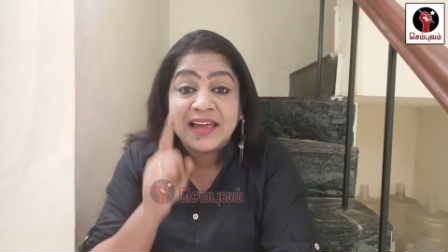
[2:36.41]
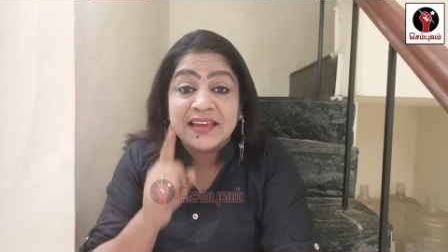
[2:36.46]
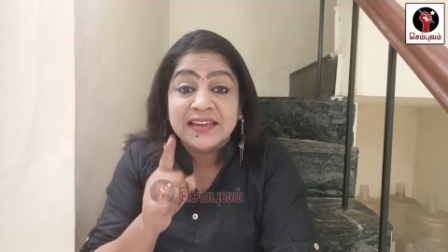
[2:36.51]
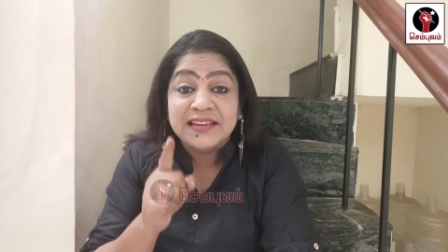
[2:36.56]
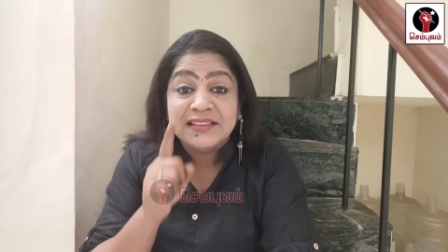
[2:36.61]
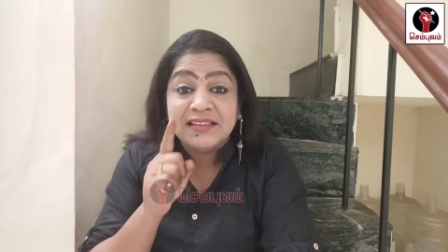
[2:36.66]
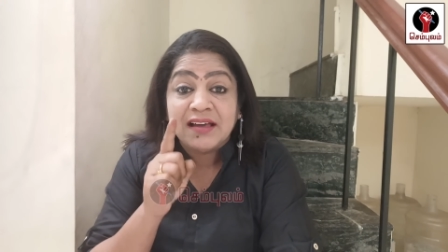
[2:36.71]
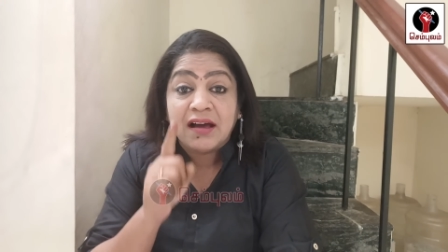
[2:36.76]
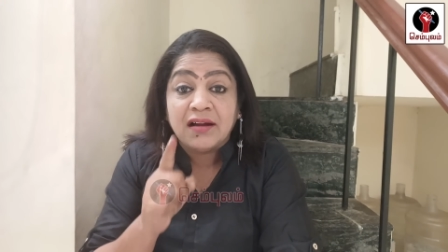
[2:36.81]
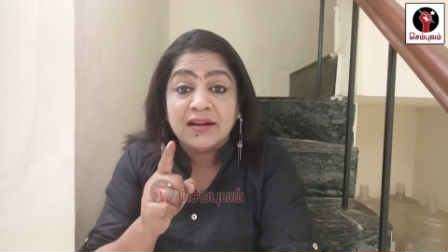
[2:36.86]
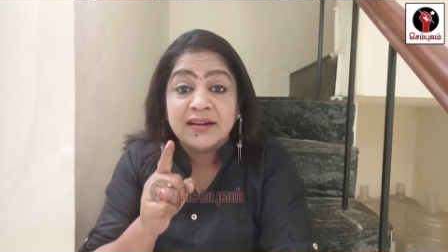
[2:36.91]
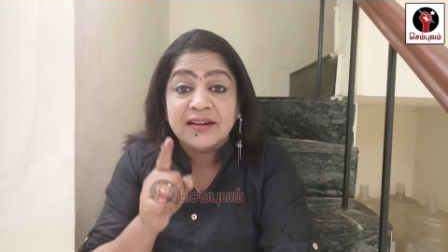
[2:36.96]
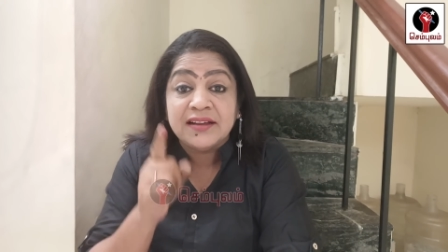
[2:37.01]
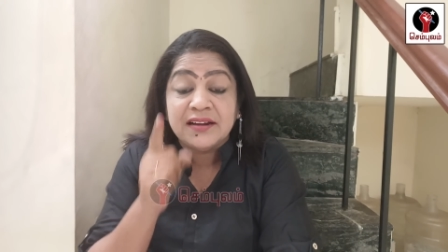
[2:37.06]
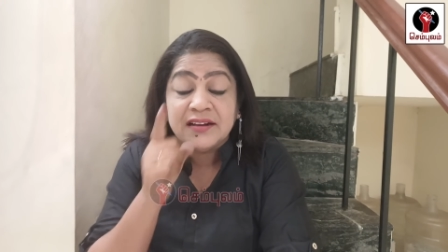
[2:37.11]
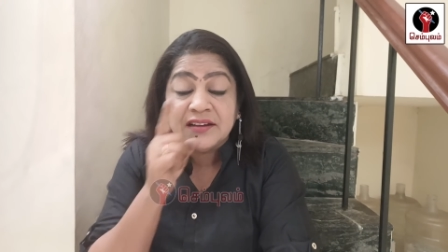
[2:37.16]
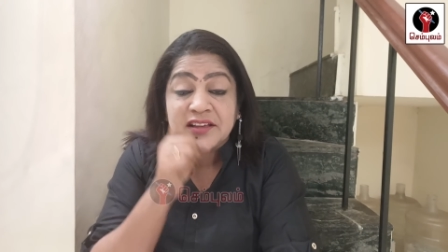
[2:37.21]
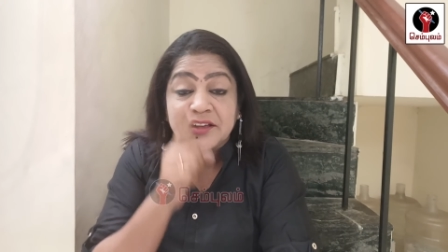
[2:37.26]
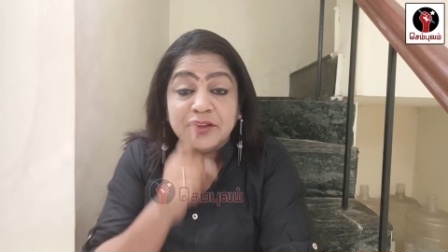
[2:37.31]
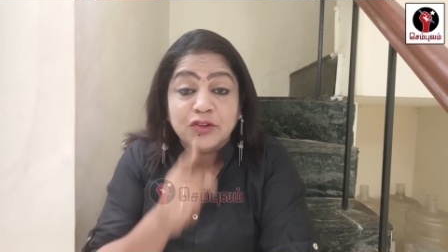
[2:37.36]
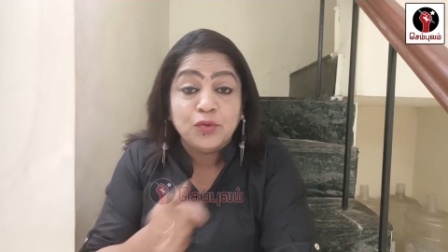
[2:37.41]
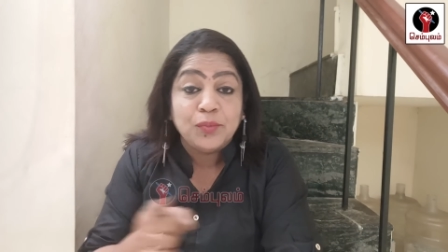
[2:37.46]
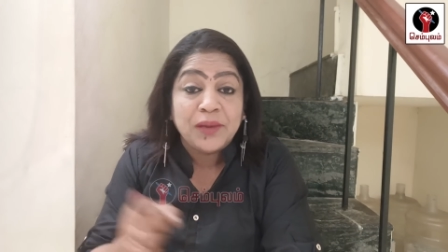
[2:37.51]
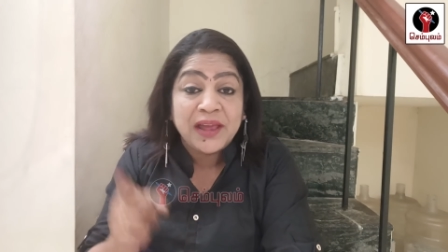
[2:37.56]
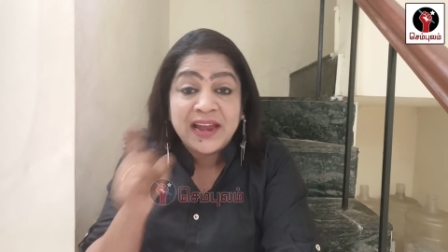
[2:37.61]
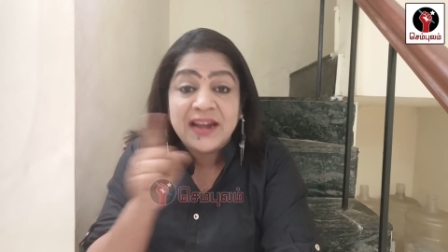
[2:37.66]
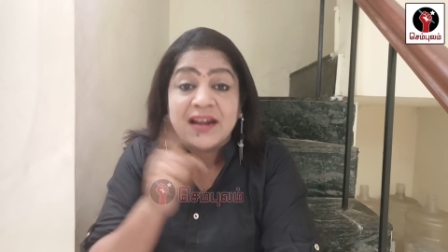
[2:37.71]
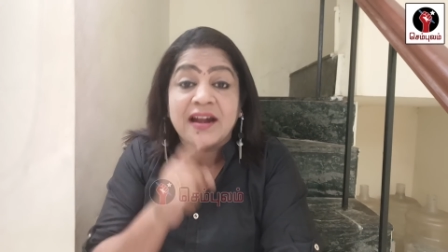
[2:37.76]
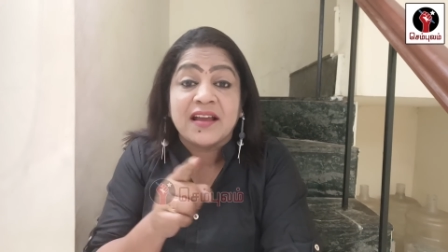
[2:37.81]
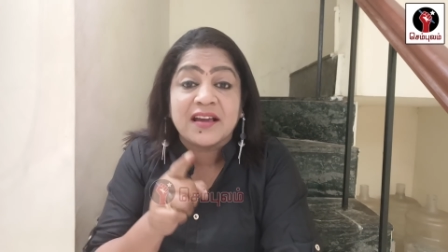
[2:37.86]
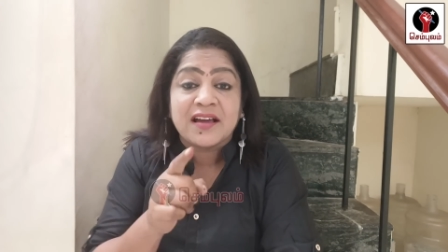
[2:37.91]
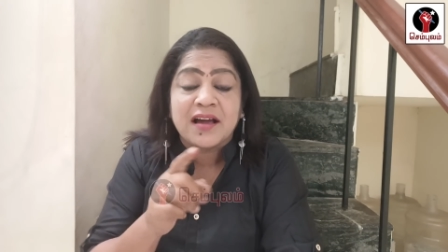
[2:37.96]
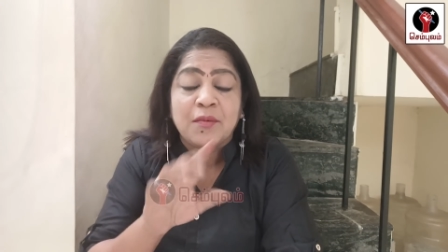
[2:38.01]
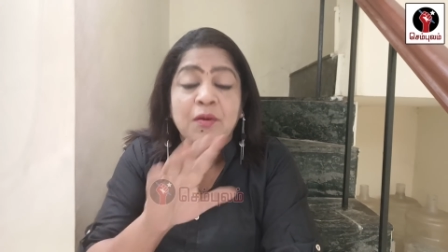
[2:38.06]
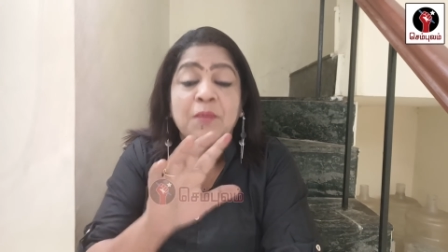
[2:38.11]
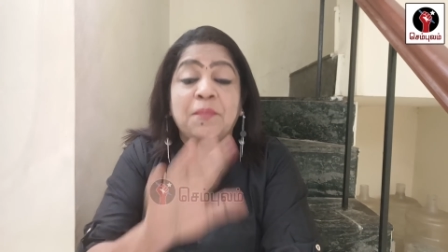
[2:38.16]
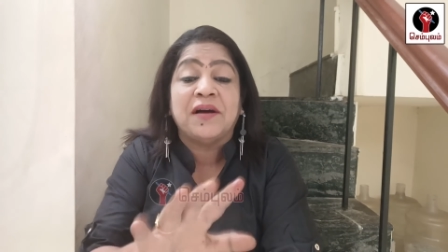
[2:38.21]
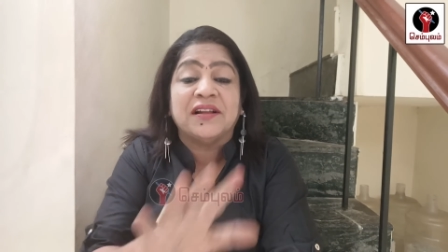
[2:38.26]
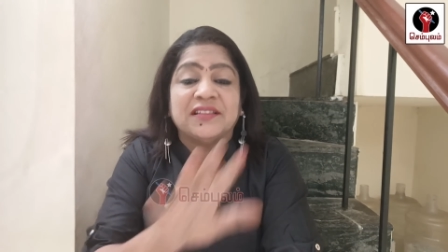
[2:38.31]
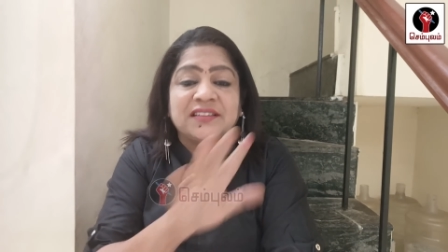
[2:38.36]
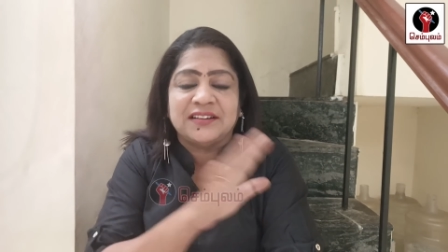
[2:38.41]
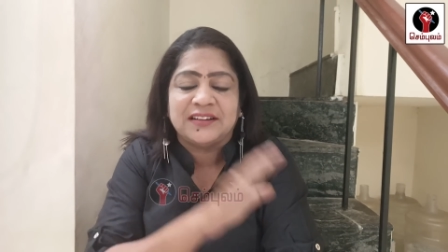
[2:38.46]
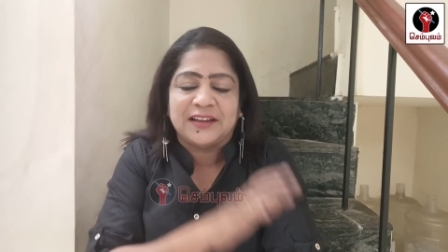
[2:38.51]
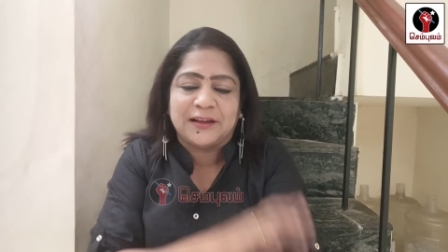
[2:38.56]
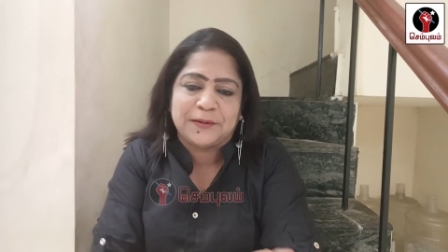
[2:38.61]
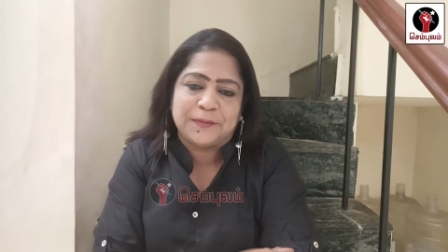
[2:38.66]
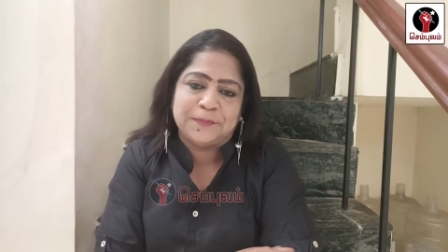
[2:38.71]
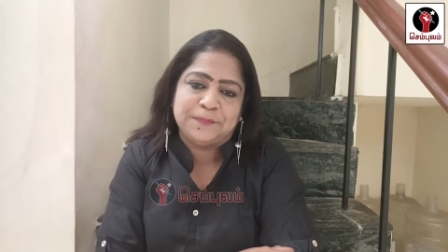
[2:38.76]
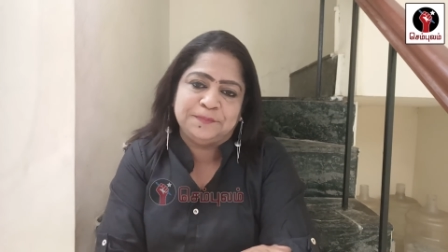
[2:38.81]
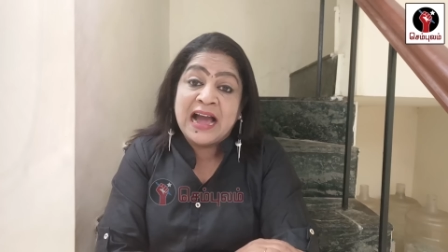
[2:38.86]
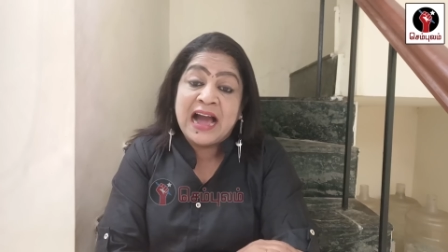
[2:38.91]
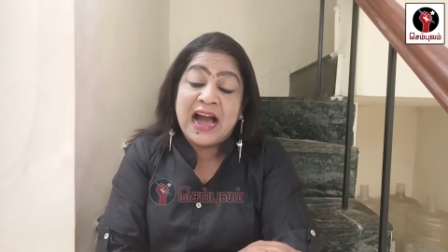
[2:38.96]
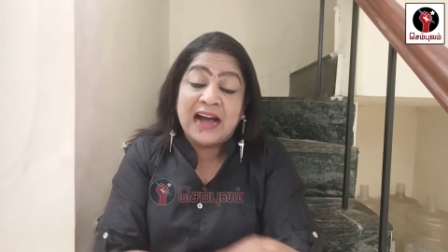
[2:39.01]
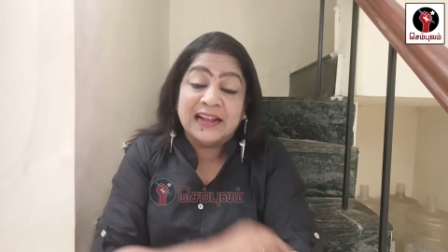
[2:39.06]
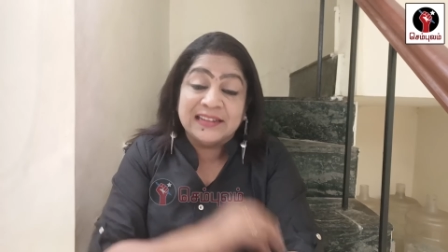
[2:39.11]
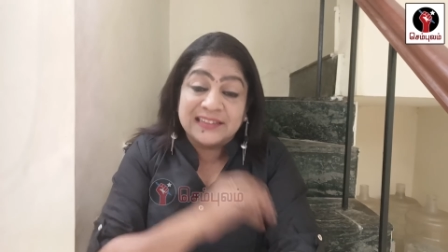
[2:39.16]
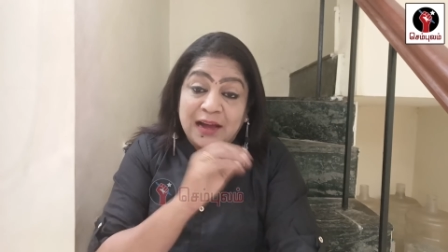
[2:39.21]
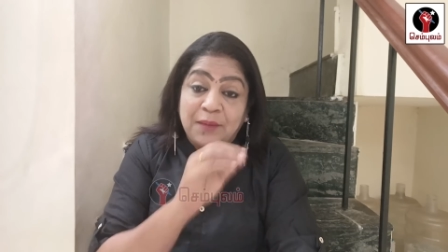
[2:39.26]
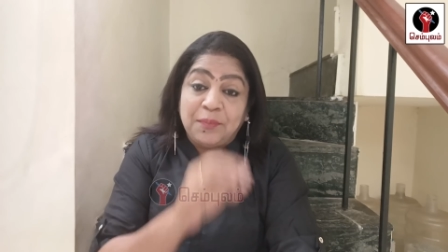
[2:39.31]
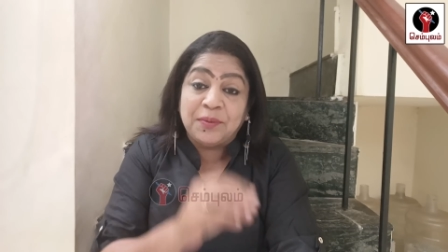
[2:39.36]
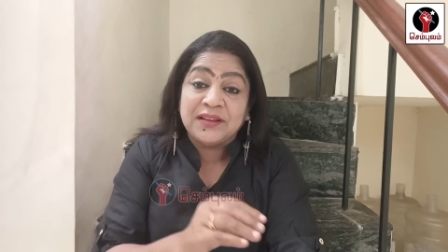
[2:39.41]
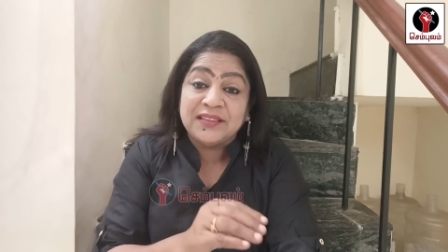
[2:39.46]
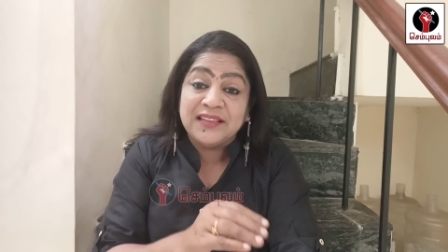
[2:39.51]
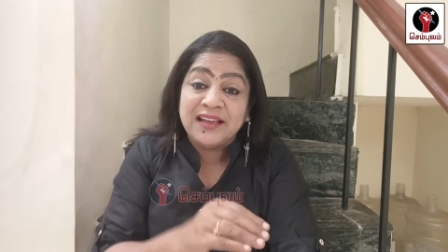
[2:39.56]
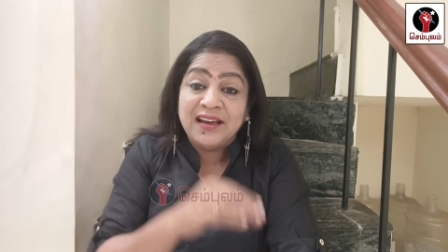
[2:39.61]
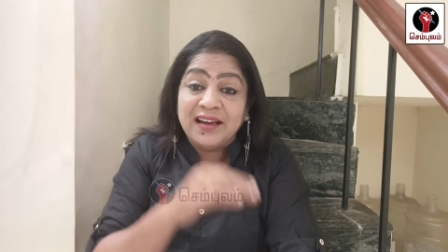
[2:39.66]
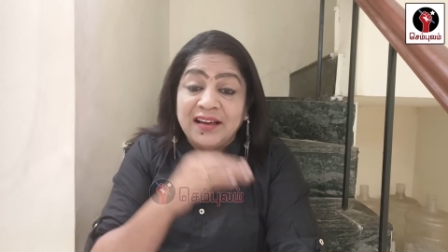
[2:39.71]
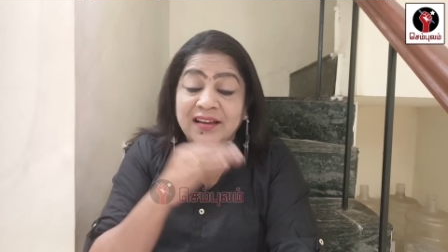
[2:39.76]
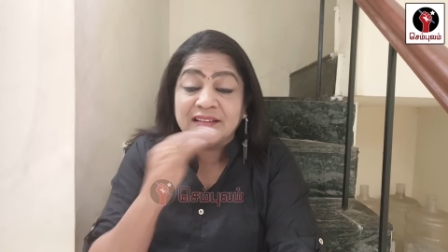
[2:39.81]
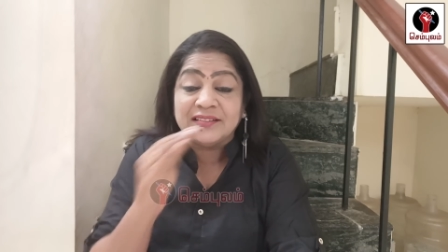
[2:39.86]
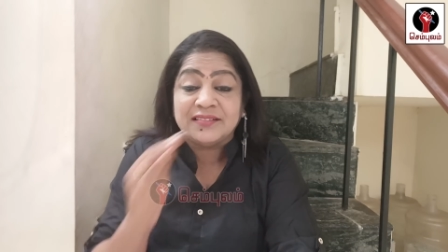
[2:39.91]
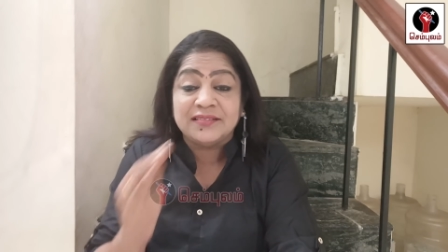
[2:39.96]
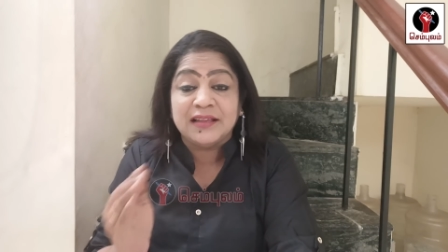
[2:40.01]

ஐந்து ஆண்டுகள் எதுவுமே நடக்காம பார்த்துக்கிட்டாங்க அதுக்கப்புறம் தான்